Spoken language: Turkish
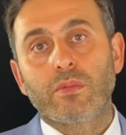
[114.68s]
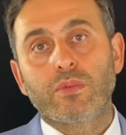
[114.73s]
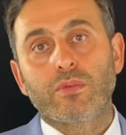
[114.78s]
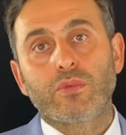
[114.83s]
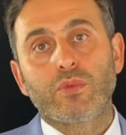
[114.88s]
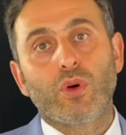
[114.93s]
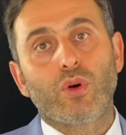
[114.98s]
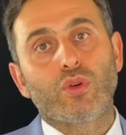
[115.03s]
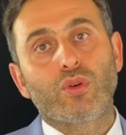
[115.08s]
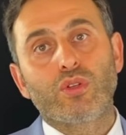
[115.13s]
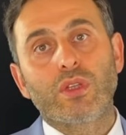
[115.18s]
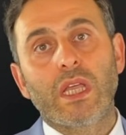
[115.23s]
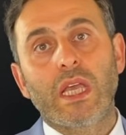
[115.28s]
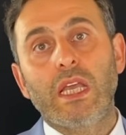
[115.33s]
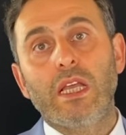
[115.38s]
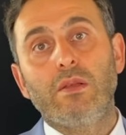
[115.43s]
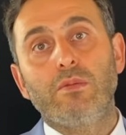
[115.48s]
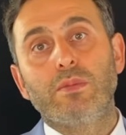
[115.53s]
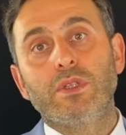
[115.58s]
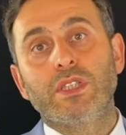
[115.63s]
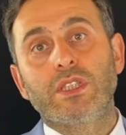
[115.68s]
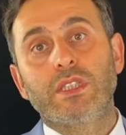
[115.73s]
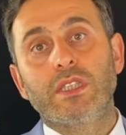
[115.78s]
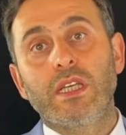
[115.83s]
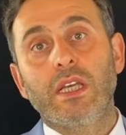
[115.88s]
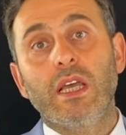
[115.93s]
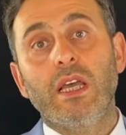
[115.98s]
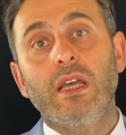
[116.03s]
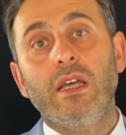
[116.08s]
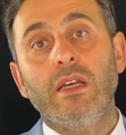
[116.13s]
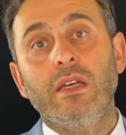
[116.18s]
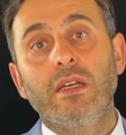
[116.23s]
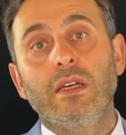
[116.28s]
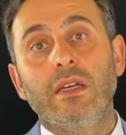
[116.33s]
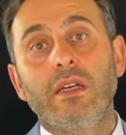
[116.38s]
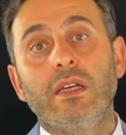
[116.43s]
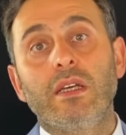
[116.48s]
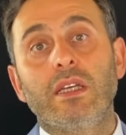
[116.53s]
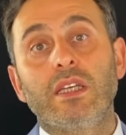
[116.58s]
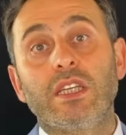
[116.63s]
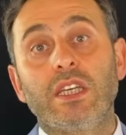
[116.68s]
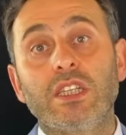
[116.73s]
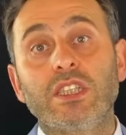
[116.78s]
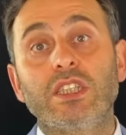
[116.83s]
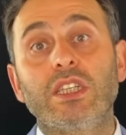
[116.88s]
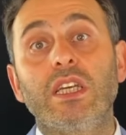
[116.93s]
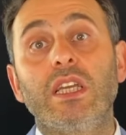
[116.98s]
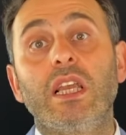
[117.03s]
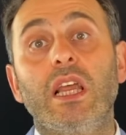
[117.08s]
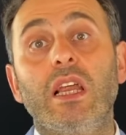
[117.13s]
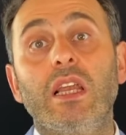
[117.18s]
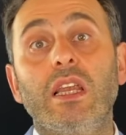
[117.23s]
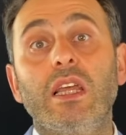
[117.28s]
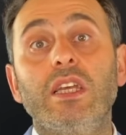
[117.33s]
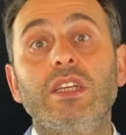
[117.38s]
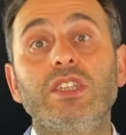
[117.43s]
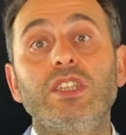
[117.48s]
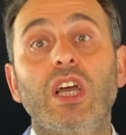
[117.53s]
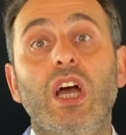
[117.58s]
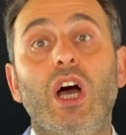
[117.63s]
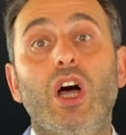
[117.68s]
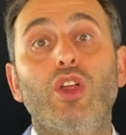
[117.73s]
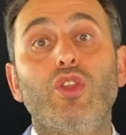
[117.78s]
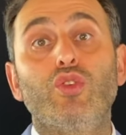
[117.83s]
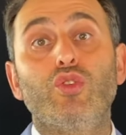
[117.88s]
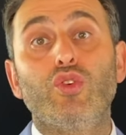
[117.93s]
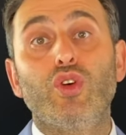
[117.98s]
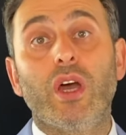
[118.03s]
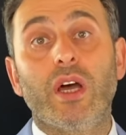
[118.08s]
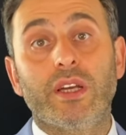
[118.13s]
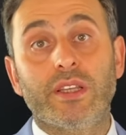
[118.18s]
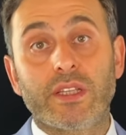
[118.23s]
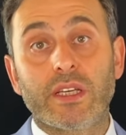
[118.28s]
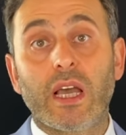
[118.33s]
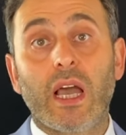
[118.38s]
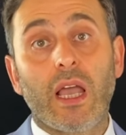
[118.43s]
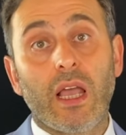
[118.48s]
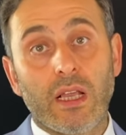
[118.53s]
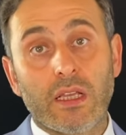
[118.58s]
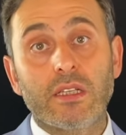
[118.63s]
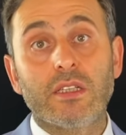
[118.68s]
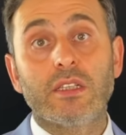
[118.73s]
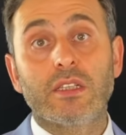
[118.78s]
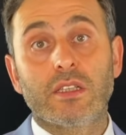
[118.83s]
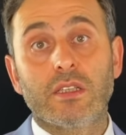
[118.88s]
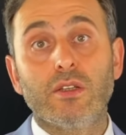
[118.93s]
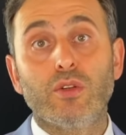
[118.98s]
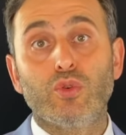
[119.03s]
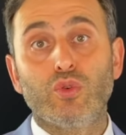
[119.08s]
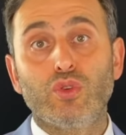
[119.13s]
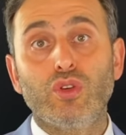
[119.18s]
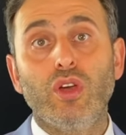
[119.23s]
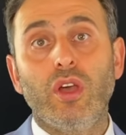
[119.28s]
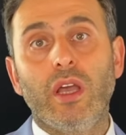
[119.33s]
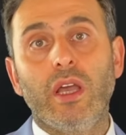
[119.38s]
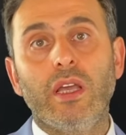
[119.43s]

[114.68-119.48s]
Doğru değilmiş diye yaşı ilerleyince anlıyor artık. Hayal kırıklığına uğruyor ya.